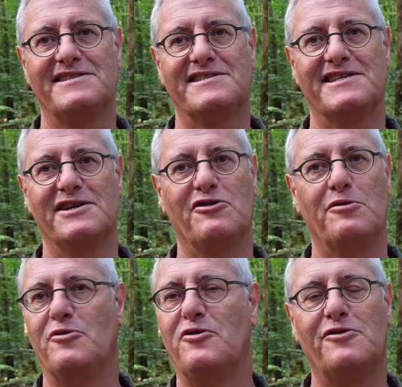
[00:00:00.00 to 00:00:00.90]
c'est
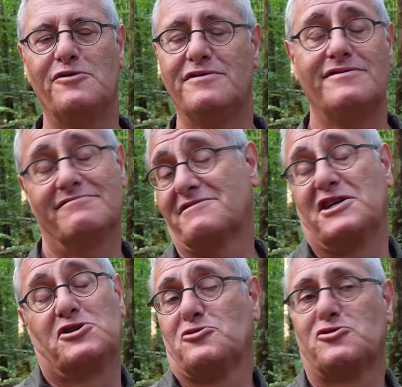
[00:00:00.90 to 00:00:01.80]
vraiment
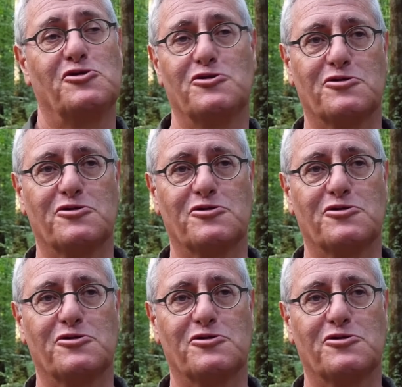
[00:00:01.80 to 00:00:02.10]
quelque chose